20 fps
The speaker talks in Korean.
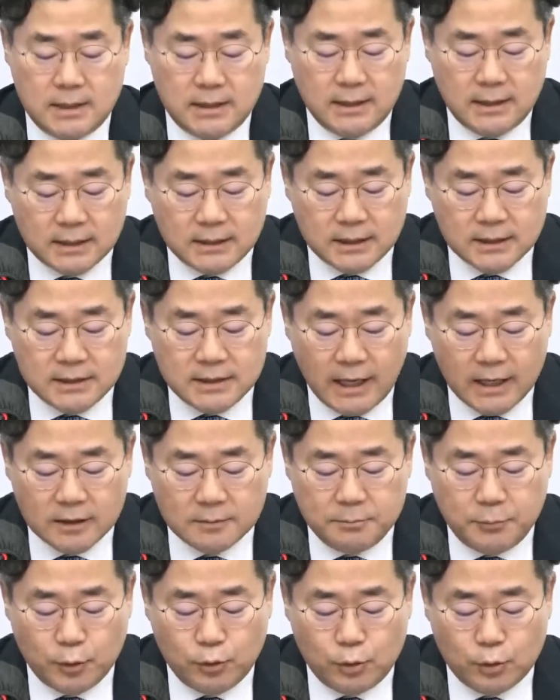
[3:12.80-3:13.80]
이 같은
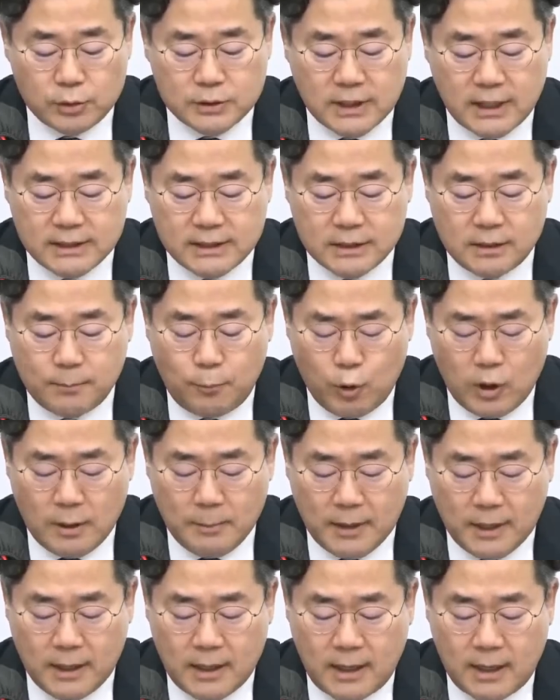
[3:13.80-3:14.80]
예금 변동 사실을
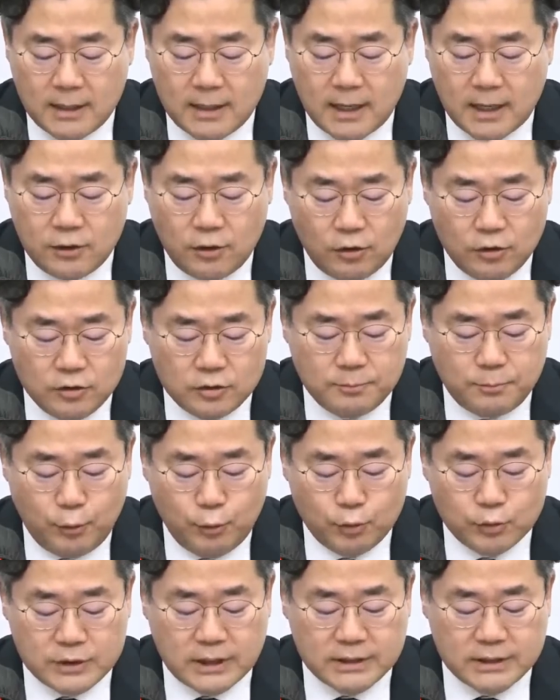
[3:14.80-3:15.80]
포함해 해당 현금
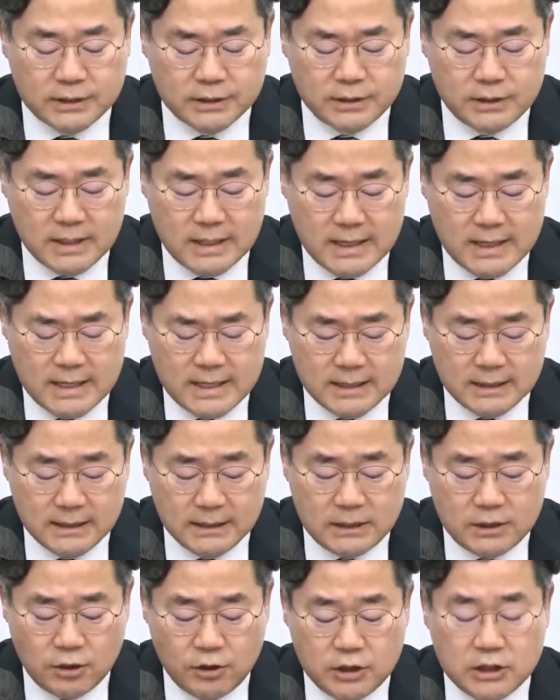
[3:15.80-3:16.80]
보유 사실은
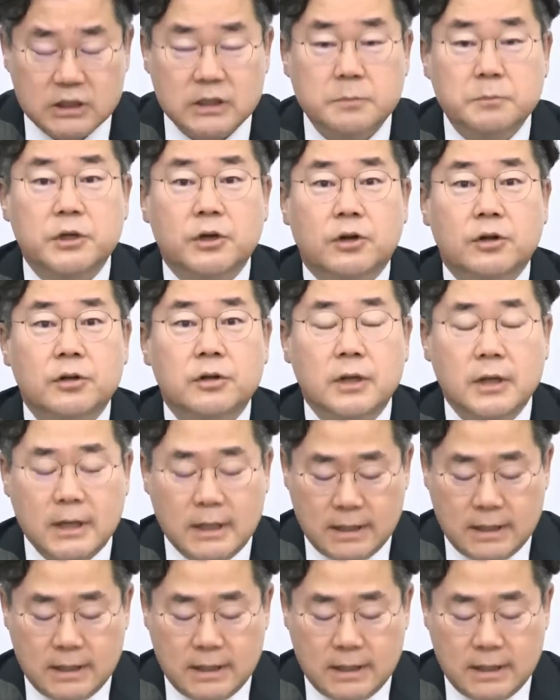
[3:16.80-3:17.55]
2020년,